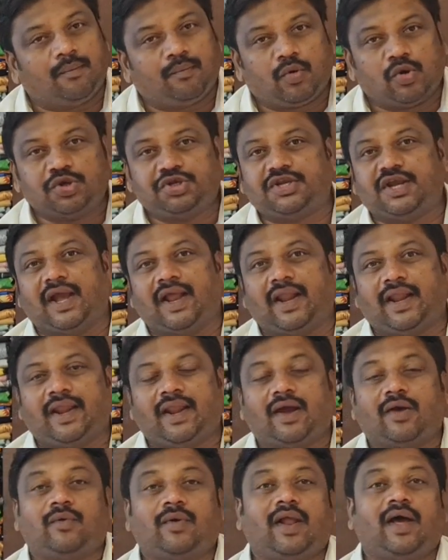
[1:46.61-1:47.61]
పోస్ట్
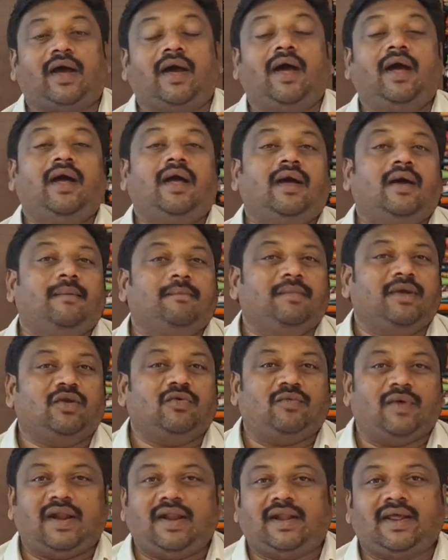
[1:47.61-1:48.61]
చేయాలన్నా కూడా
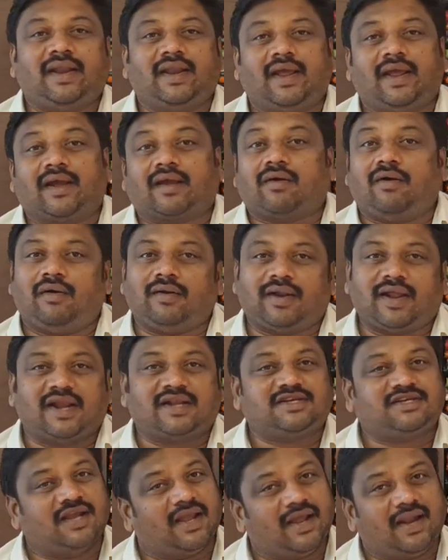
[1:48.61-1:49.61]
మీరు వెంటనే
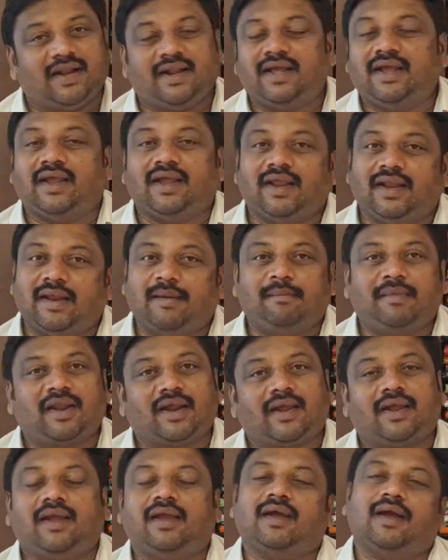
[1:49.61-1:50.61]
కాంటాక్ట్ చేయండి ఈ
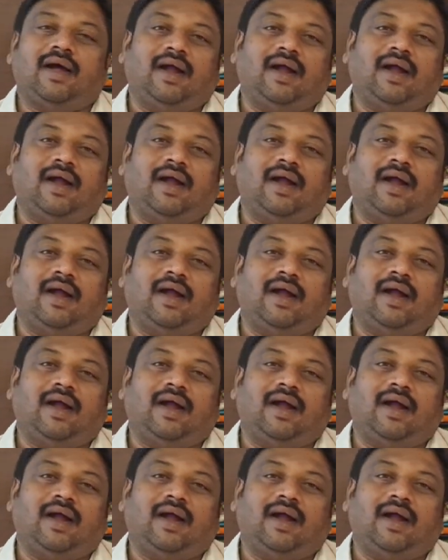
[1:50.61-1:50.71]
నెంబర్కి